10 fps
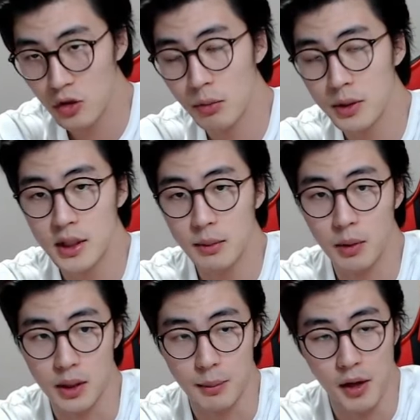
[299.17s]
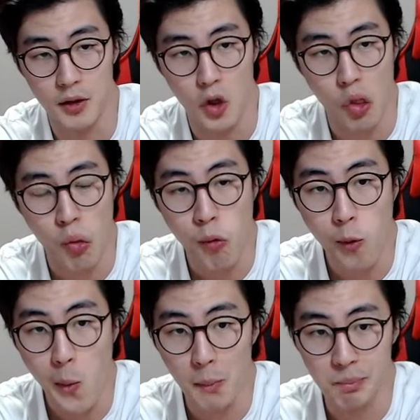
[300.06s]
두 번째는 뭐냐면,
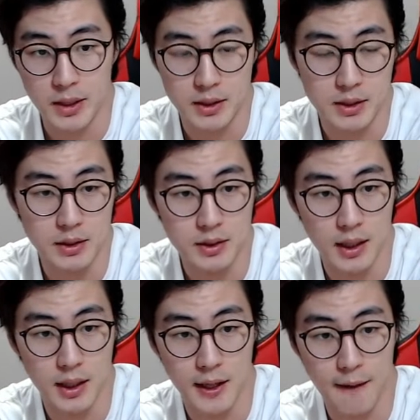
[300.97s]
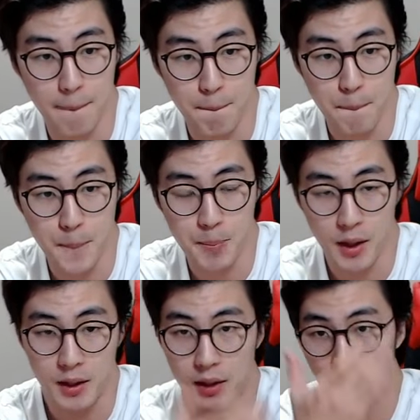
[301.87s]
이제, 이제,
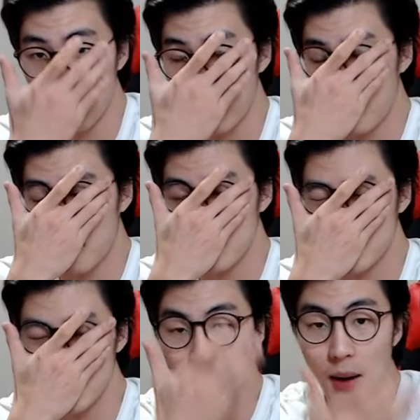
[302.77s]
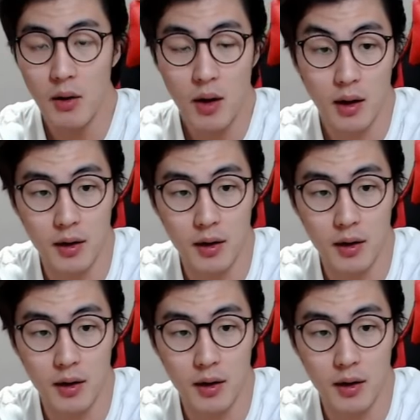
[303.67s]
어, 지방과